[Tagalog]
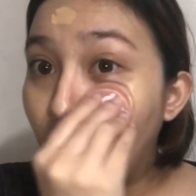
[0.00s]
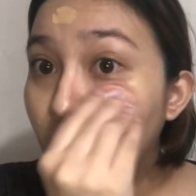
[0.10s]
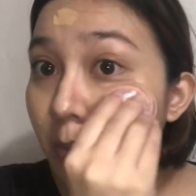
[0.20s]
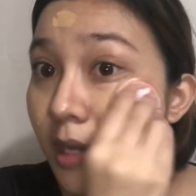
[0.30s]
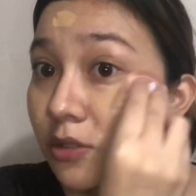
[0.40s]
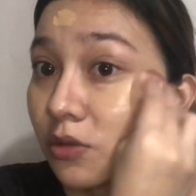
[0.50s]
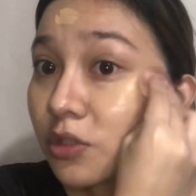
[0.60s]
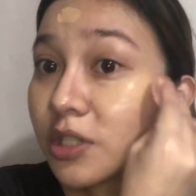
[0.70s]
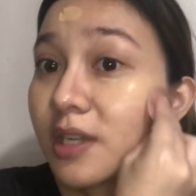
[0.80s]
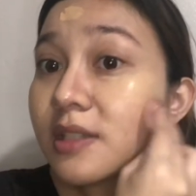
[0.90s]
pumasok
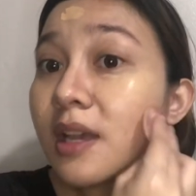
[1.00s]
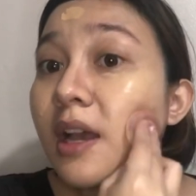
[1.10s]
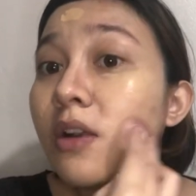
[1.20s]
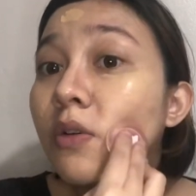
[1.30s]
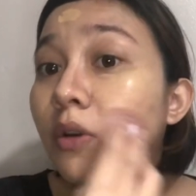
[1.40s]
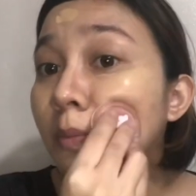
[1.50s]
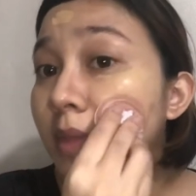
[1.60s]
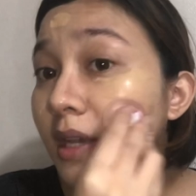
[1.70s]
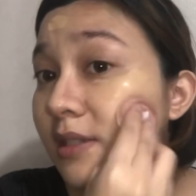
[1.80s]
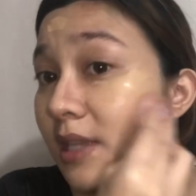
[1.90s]
siya sa loob
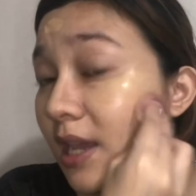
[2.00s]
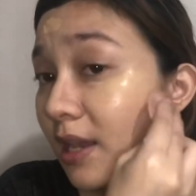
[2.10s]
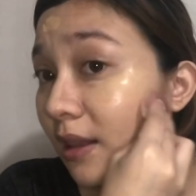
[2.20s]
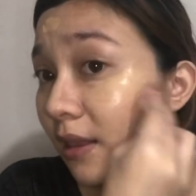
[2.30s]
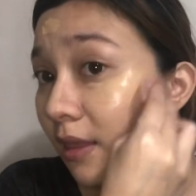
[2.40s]
ng skin.